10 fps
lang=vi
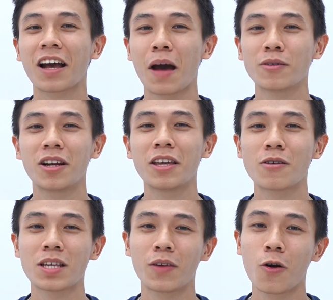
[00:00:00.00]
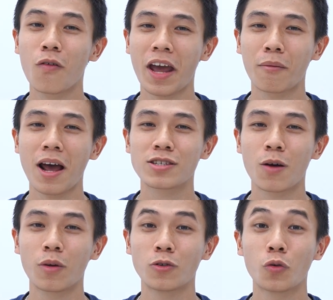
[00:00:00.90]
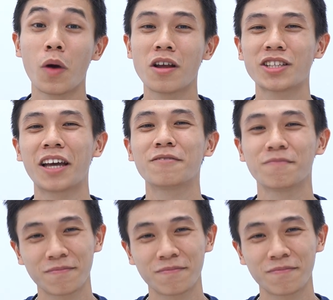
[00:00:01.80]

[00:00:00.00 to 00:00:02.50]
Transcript: Cảm ơn rất là nhiều đã xem video và hẹn gặp lại trong những nội dung mới nữa trên kênh.